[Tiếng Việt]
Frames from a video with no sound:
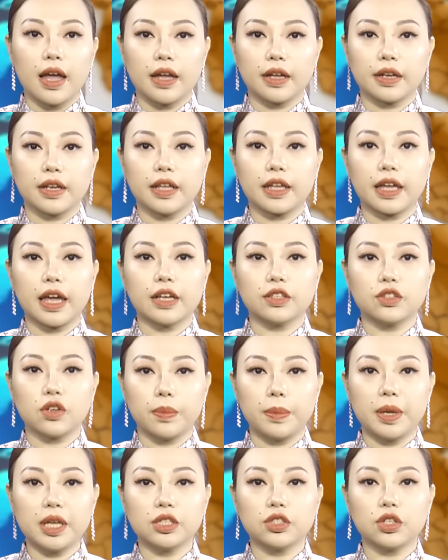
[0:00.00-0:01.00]
Anglicare
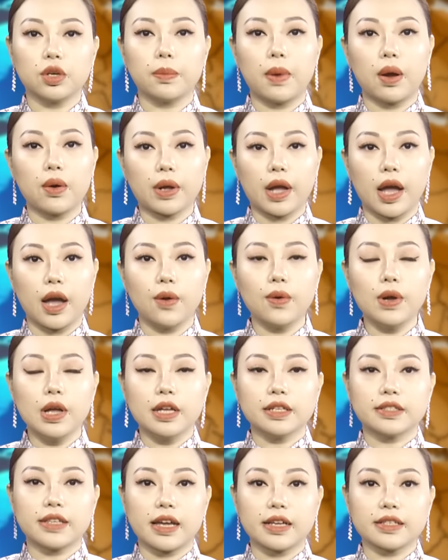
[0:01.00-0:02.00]
cho biết trong báo cáo
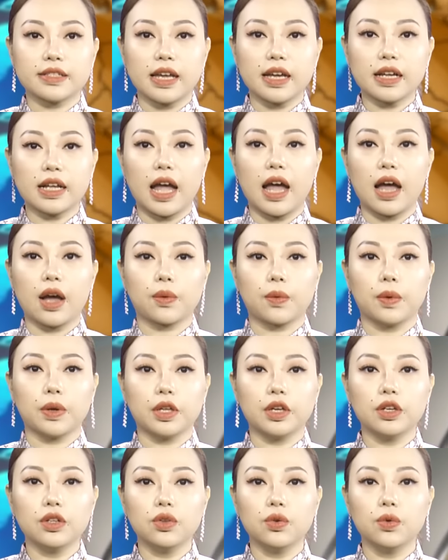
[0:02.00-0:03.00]
rằng giá cả của
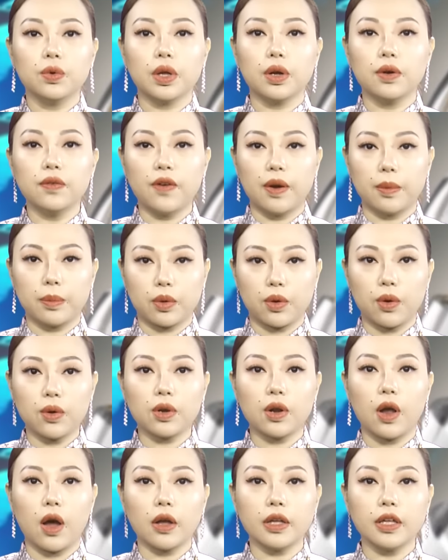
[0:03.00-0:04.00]
những nhu yếu phẩm
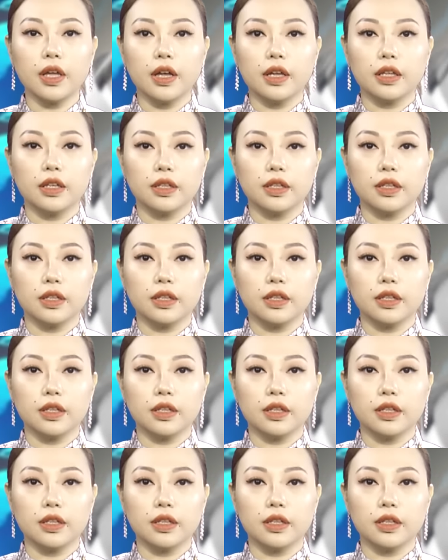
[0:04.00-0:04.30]
cốt lõi,